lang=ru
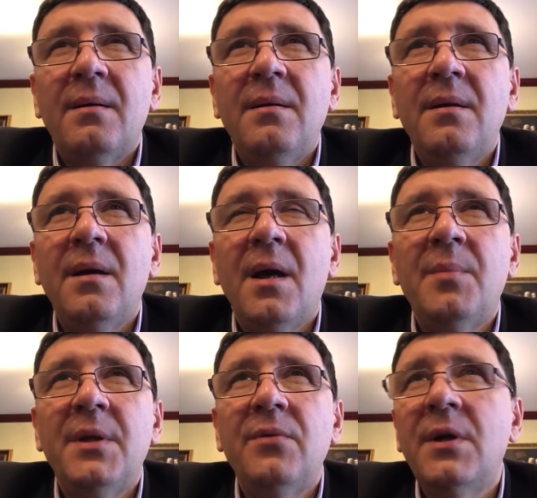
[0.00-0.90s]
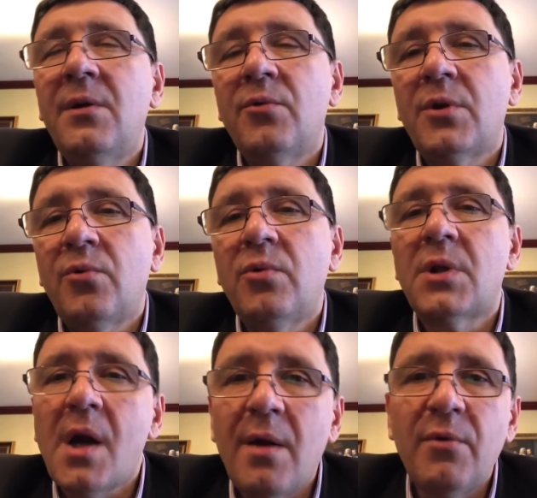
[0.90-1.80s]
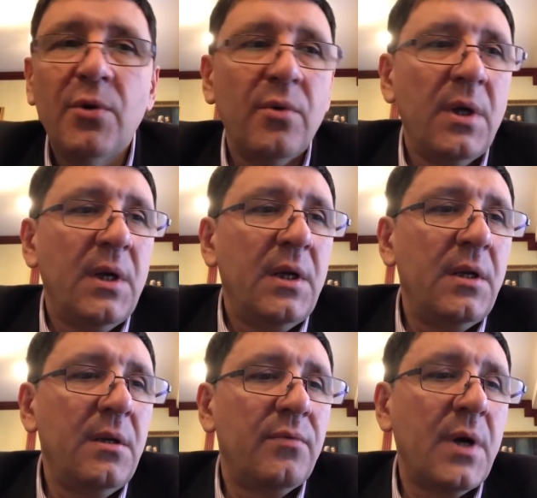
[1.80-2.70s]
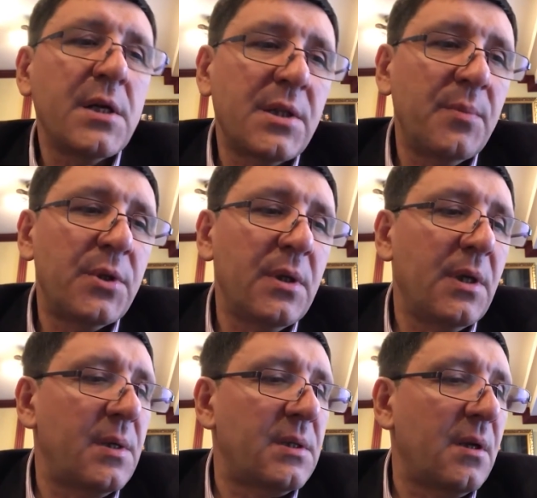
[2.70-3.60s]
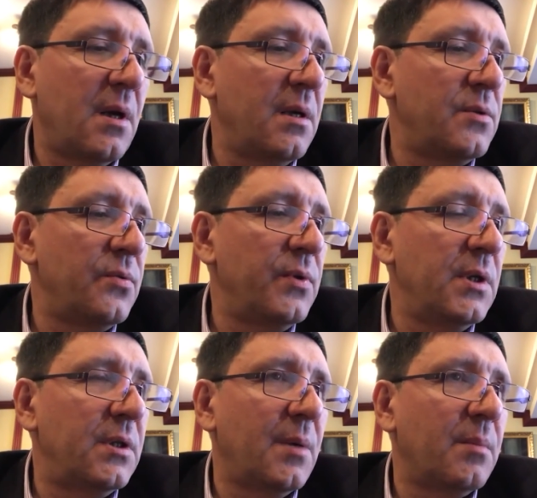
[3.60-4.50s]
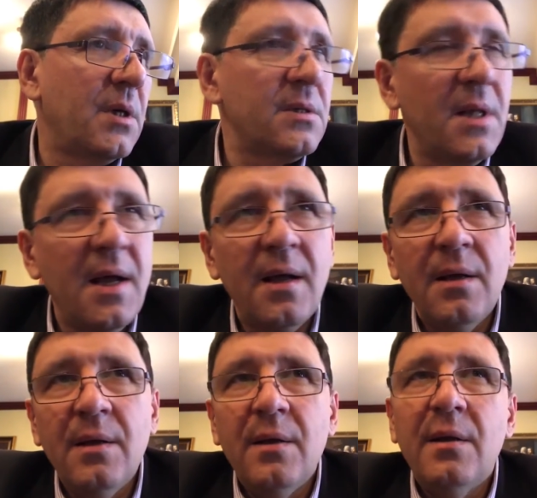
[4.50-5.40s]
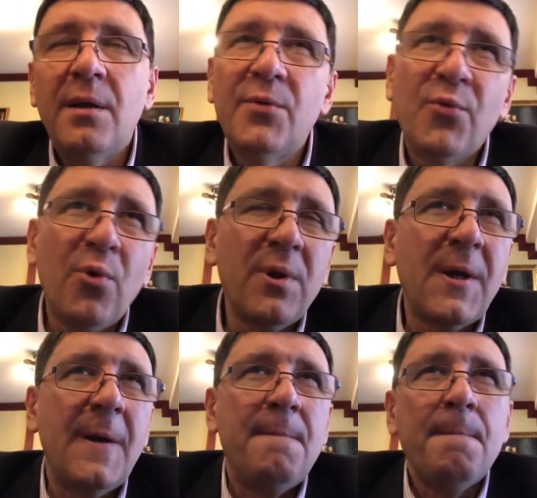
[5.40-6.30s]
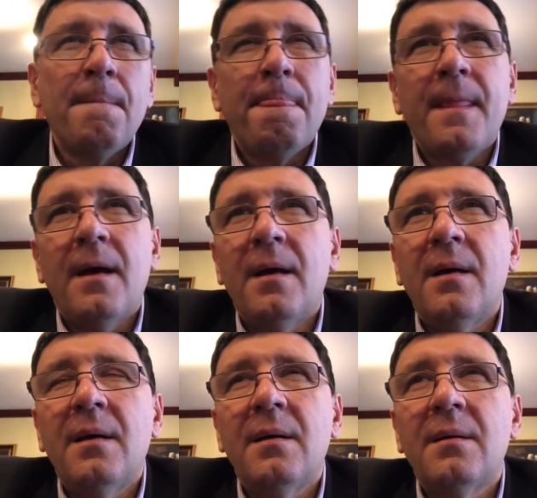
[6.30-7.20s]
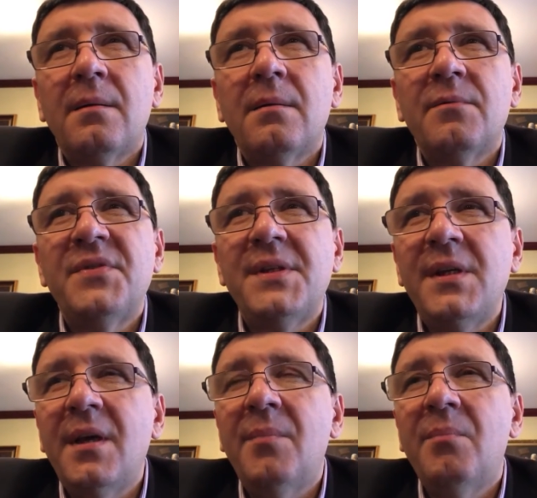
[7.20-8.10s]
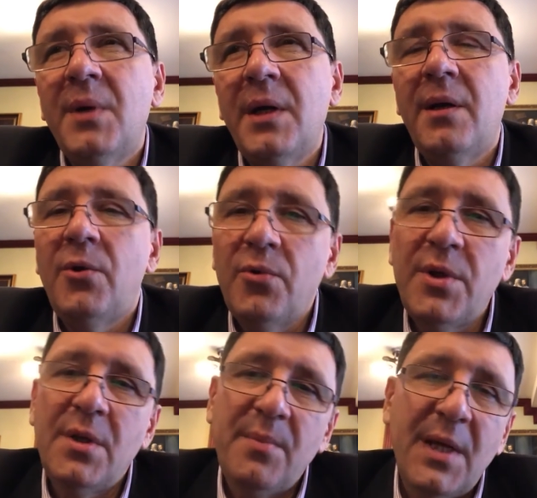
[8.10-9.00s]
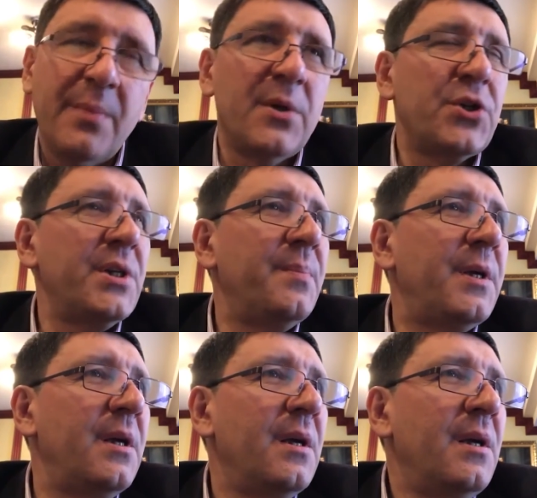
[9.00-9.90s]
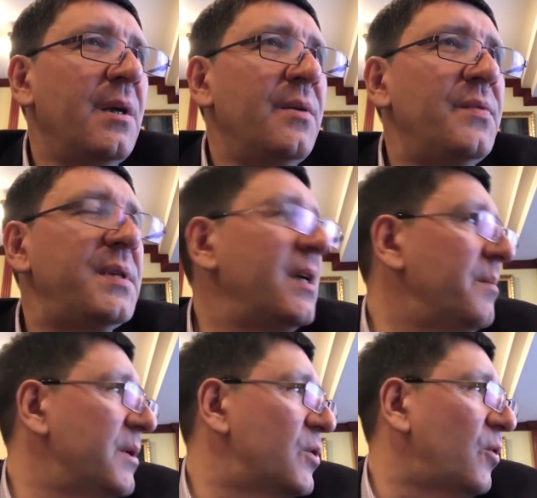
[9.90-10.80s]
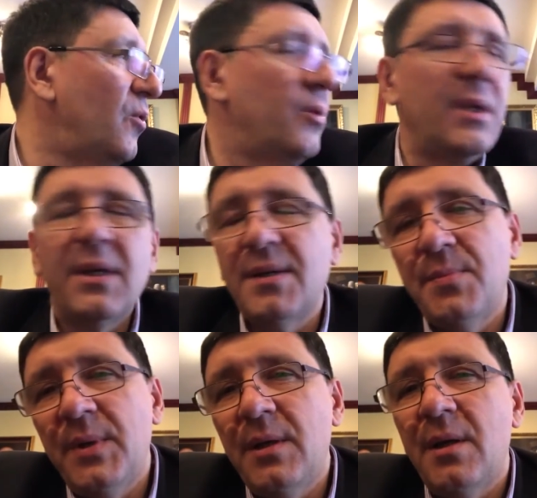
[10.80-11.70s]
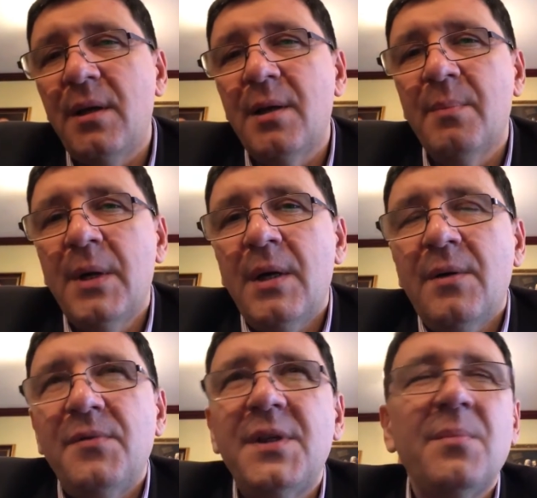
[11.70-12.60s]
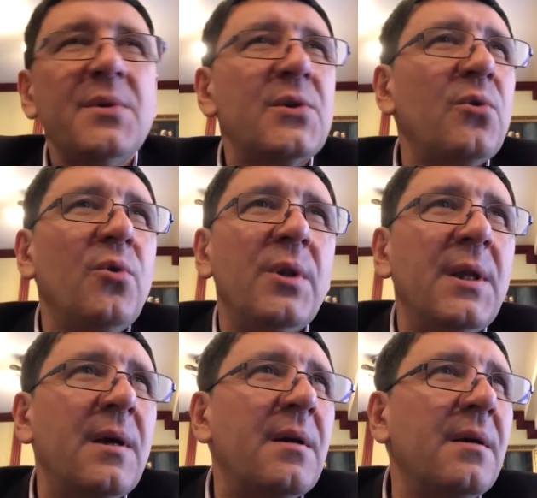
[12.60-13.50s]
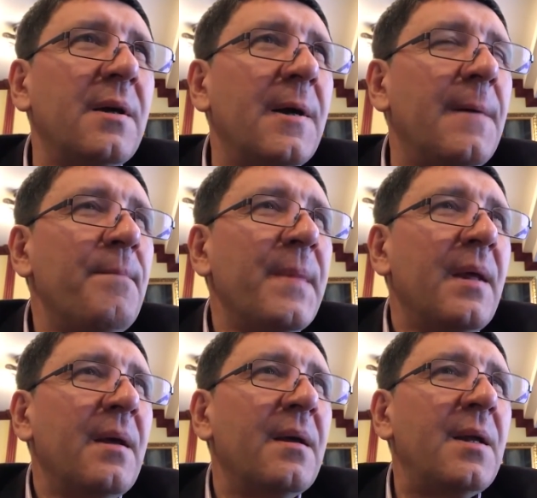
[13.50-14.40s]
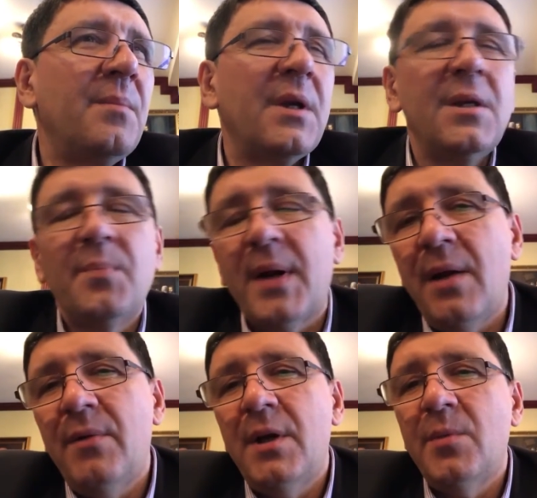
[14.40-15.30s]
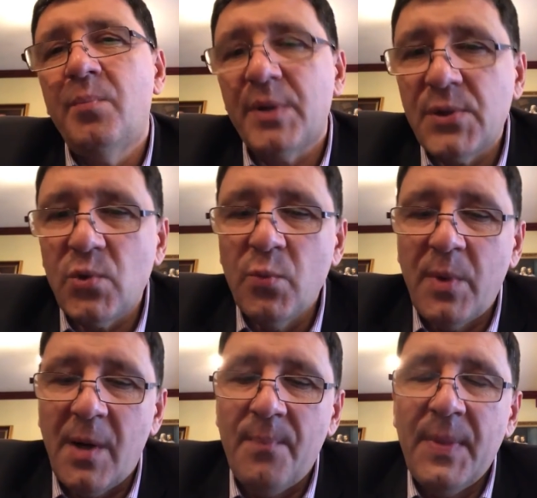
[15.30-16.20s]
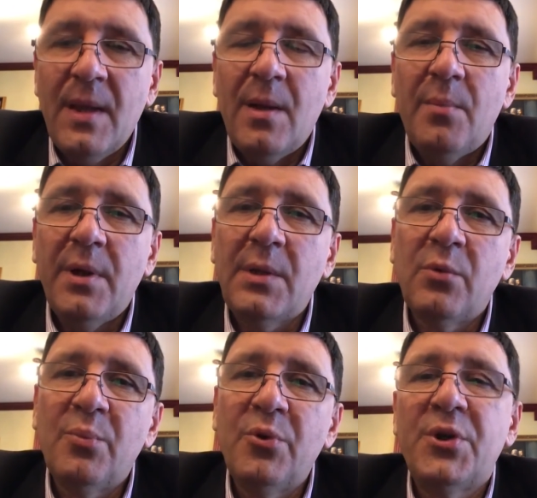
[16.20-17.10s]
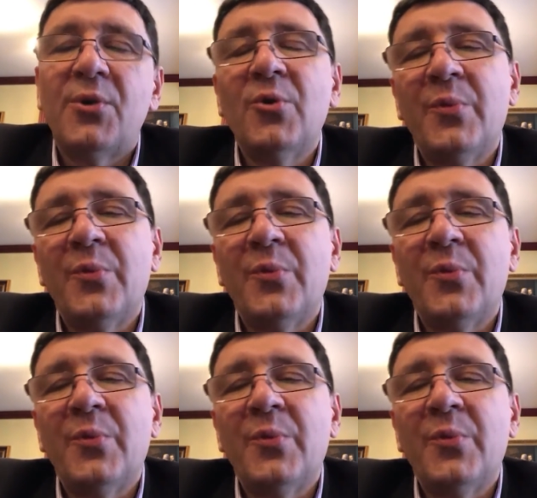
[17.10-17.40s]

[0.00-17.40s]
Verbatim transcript: не объявили вот такую травлю – и в каждом человеке старались увидеть там козла или волка. А, все мы, люди, имеем ошибки, все мы склонны к изменениям, все мы склонны к каким-то неправильным поступкам. Поэтому будьте